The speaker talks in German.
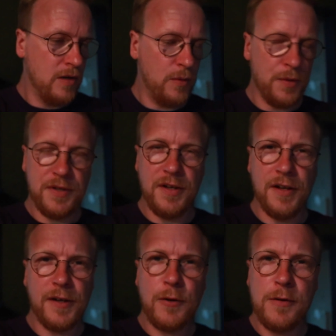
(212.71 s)
und
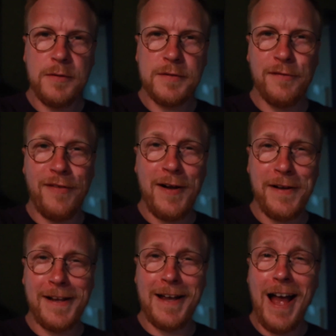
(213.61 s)
äh, gönnen uns eine
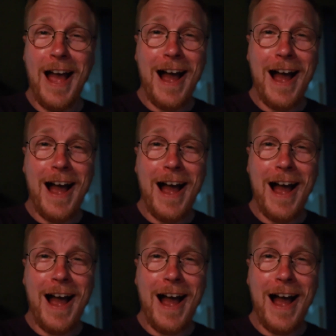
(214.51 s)
Folge